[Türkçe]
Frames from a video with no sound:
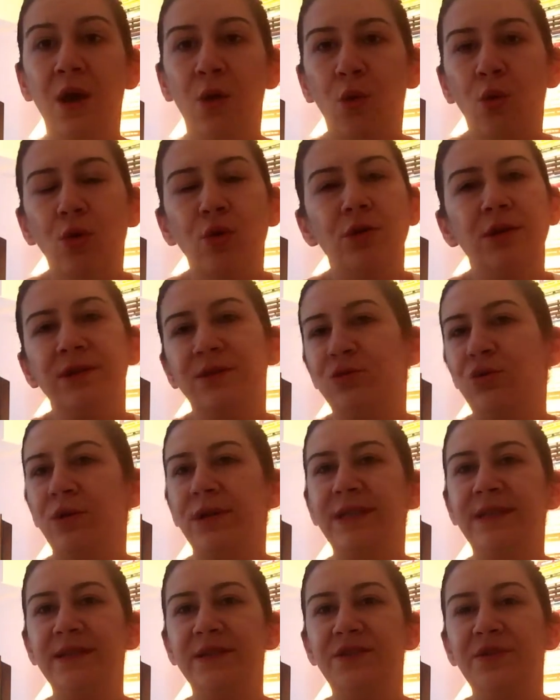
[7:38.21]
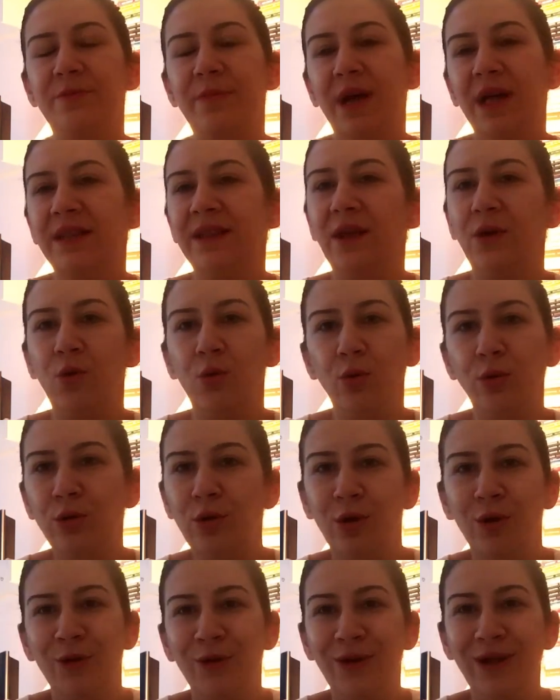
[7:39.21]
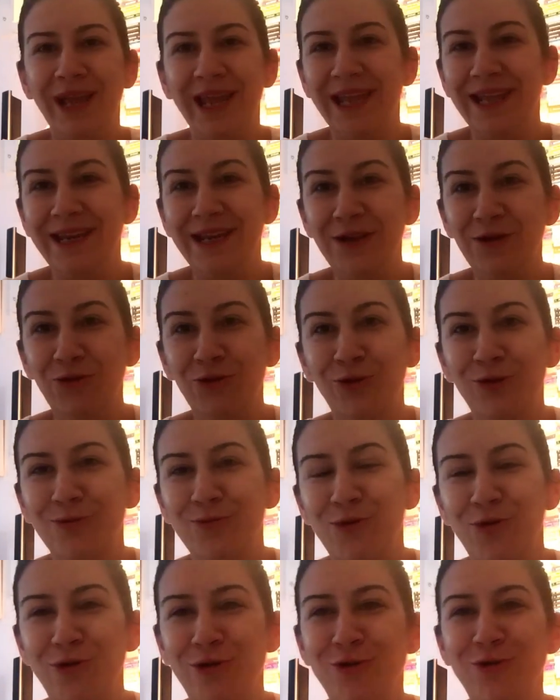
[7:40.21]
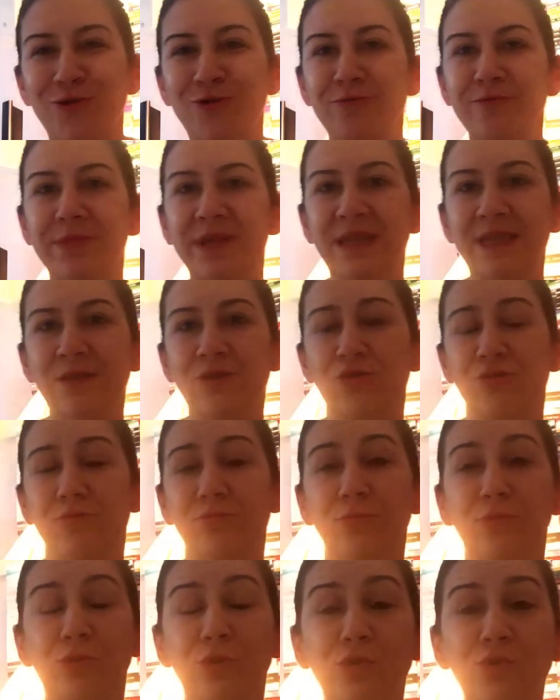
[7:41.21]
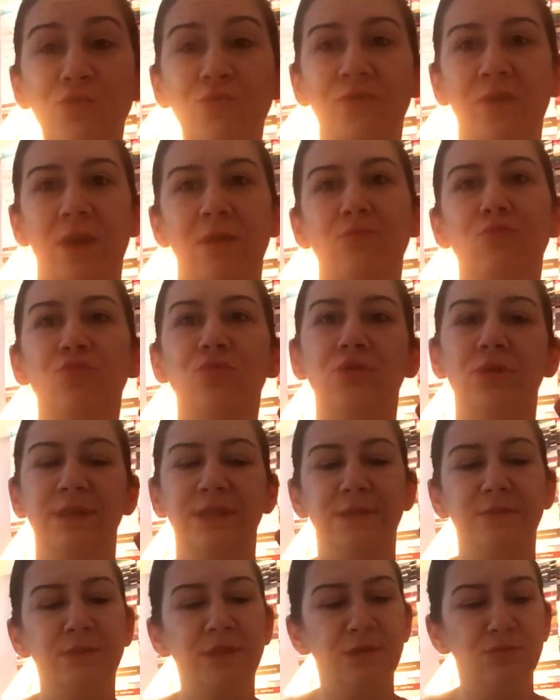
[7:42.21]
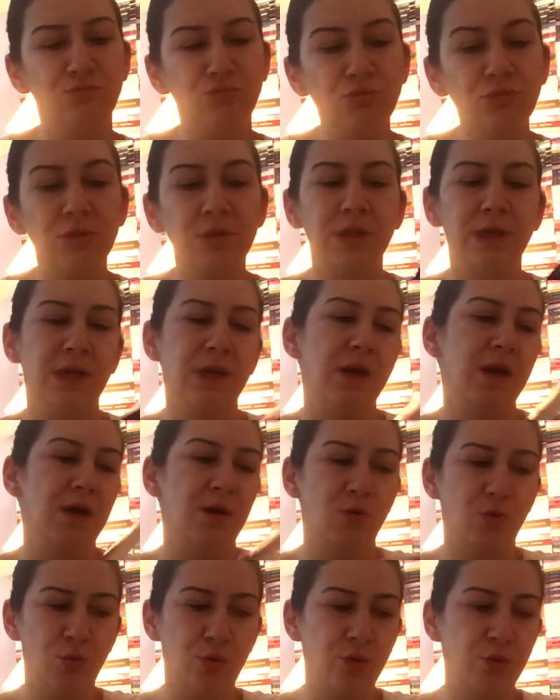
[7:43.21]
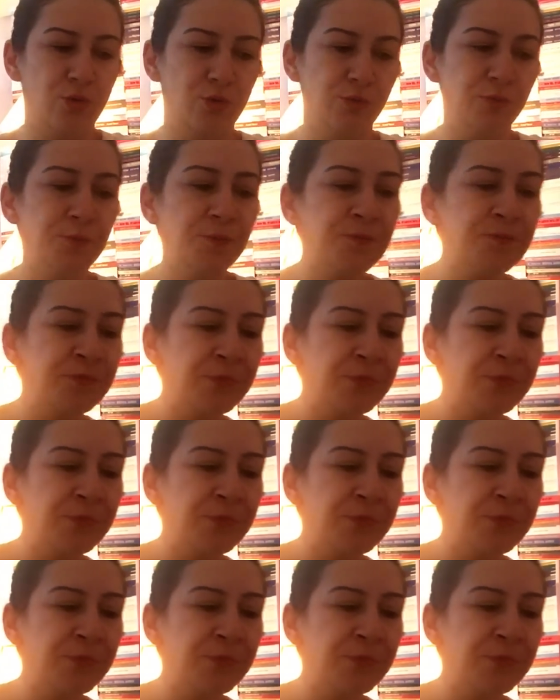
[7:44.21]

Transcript: O öyle söyledikçe ben de örü, eriyorum, ölüyorum, bitiyorum. Lütfen bu adamı da mutlaka okuyun.